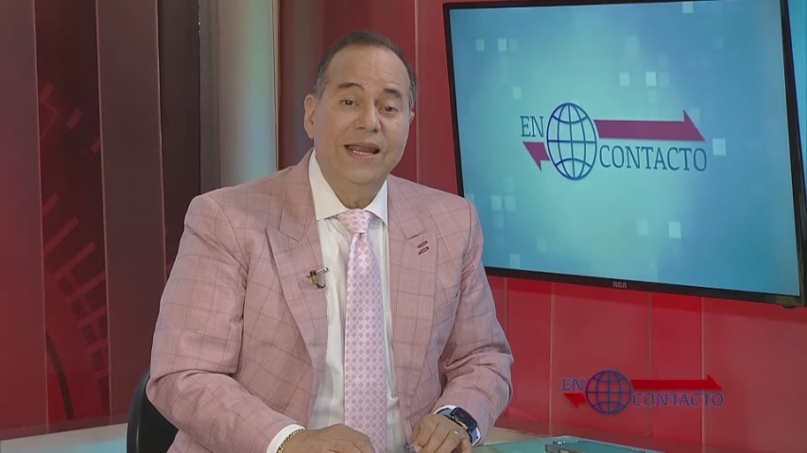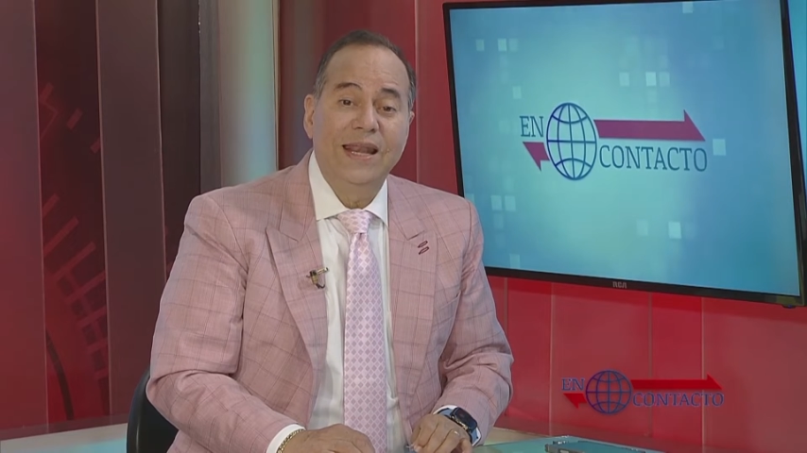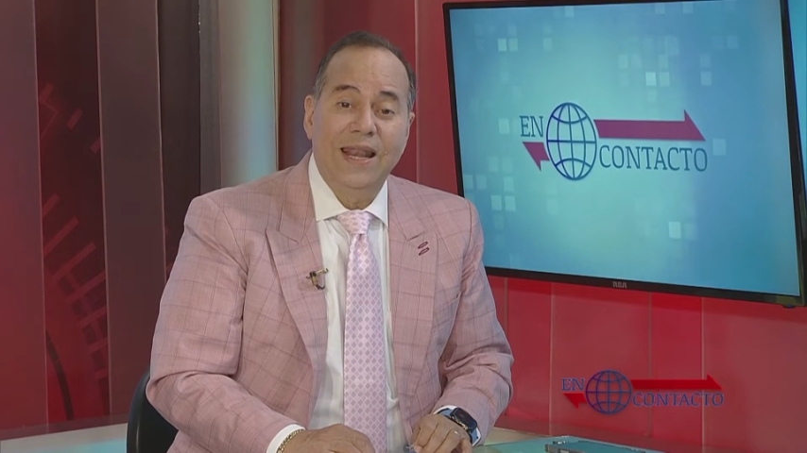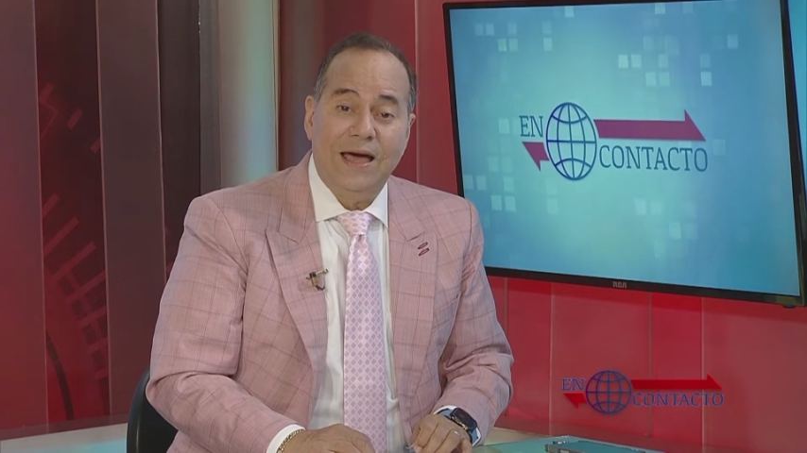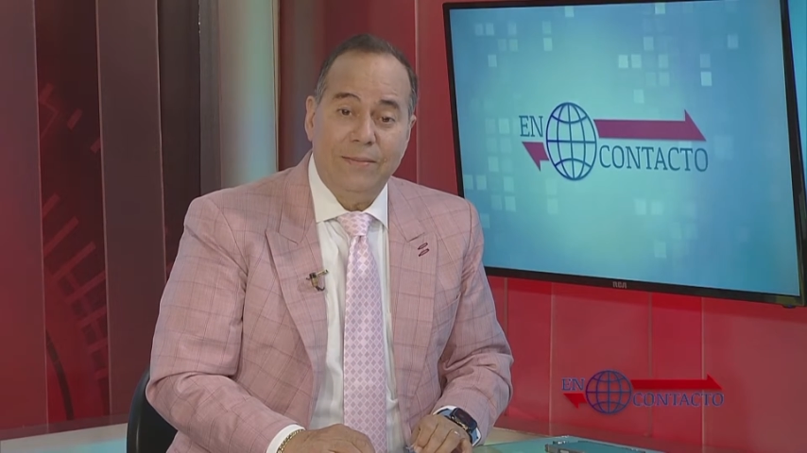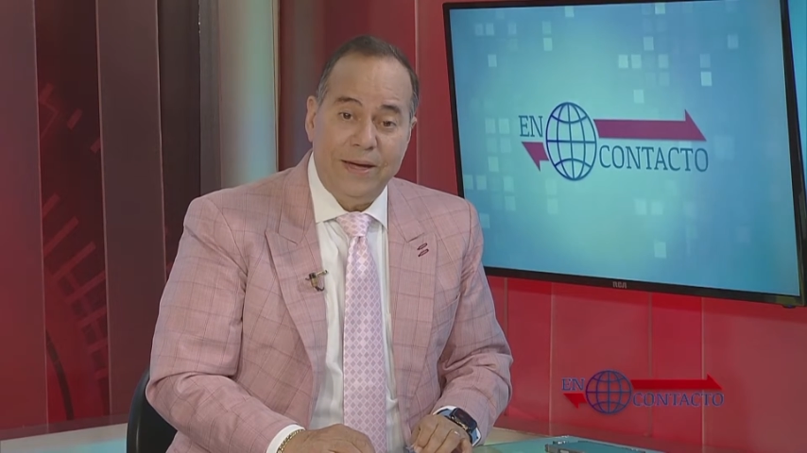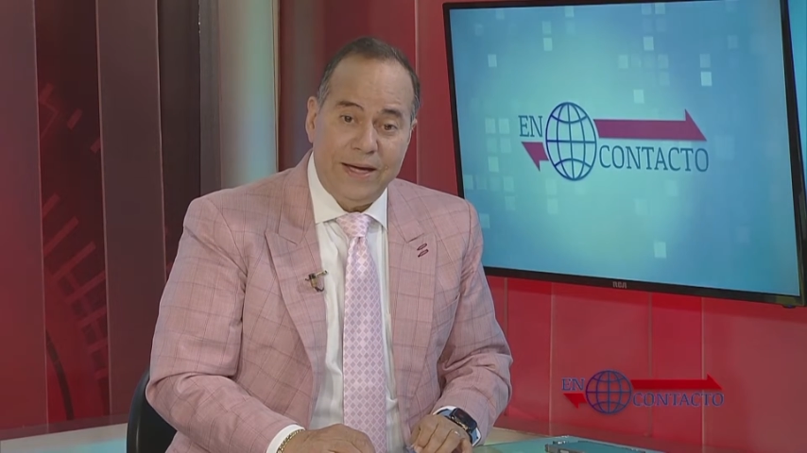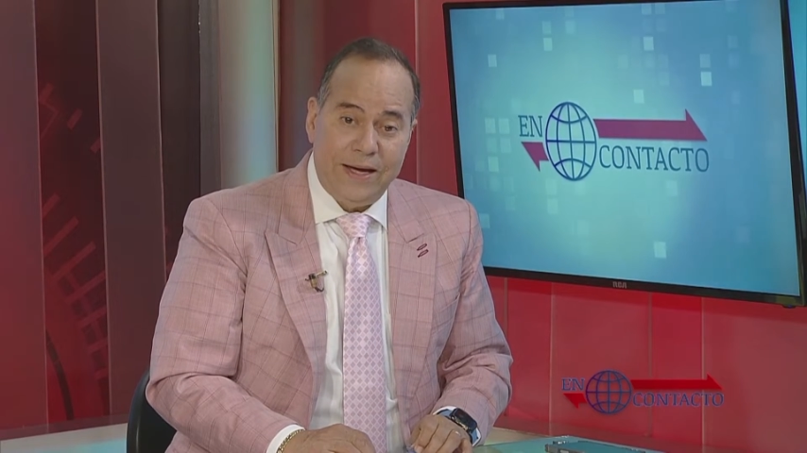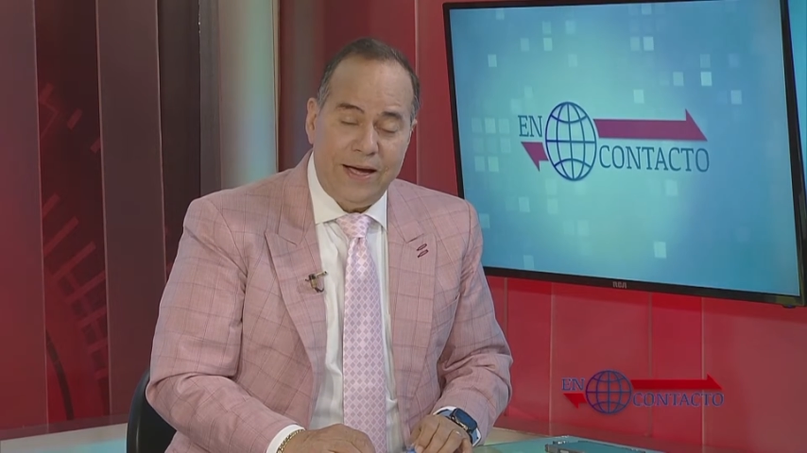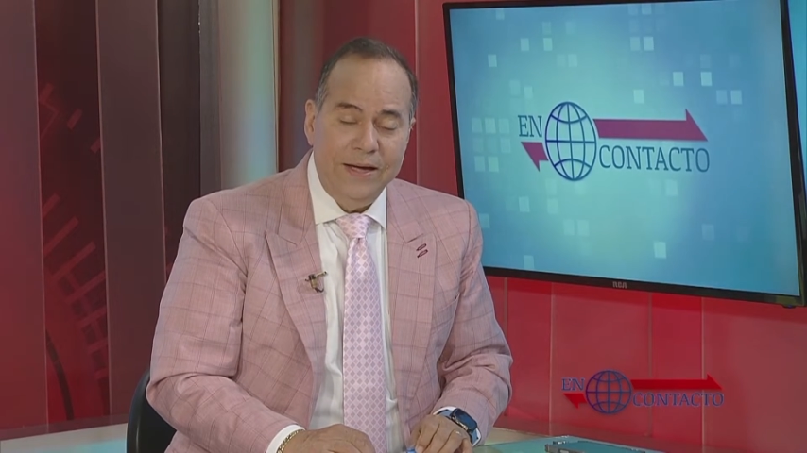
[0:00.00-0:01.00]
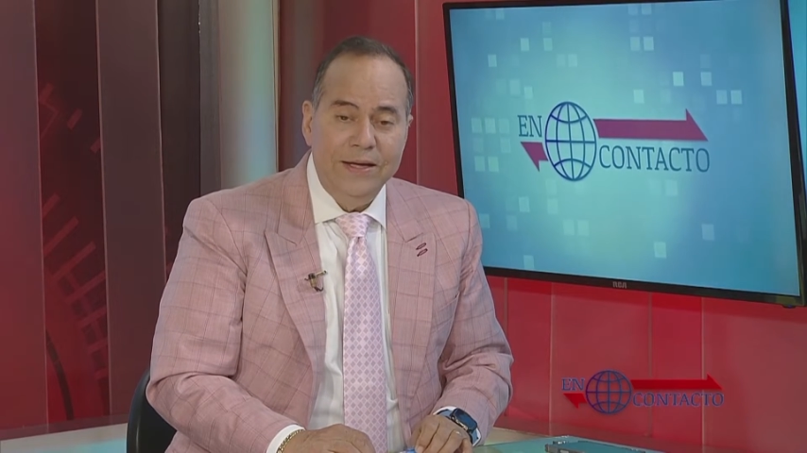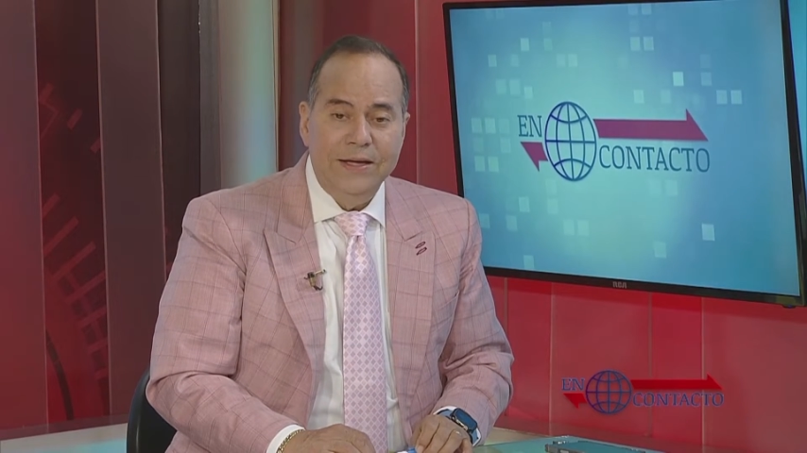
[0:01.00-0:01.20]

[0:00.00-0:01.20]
La Vega,